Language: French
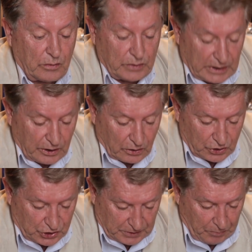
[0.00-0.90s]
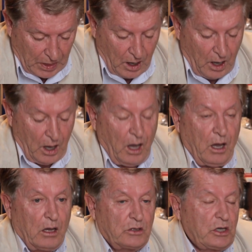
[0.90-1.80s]
d'idéologie.
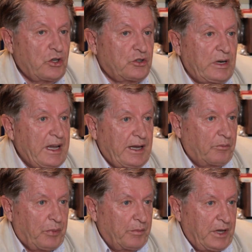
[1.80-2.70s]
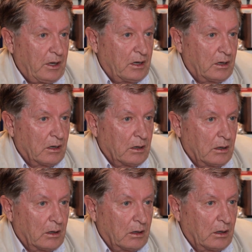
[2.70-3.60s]
Ça, ce sont les quatre premiers
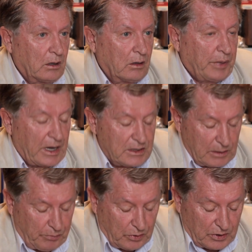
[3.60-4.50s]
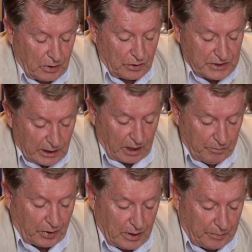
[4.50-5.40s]
principes. Le,
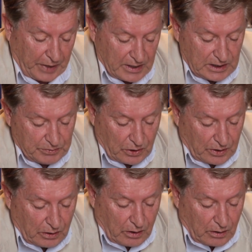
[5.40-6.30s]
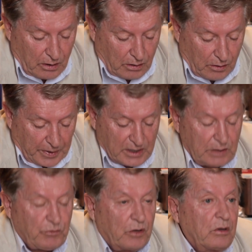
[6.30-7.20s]
cinquième cinquième principe, c'est un,
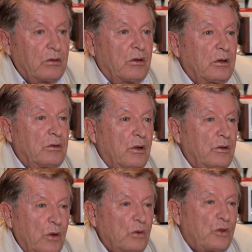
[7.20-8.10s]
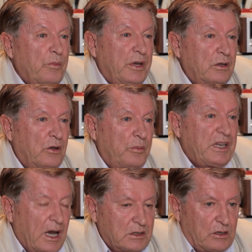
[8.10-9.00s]
principe de
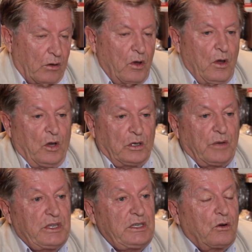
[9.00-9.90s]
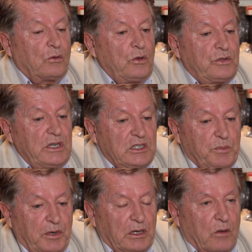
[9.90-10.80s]
non-domination. Ça veut dire qu'on n'utilise
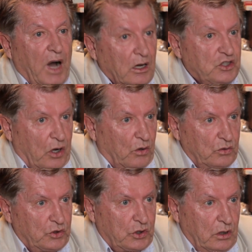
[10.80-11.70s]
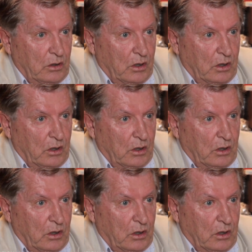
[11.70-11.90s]
pas les mensonges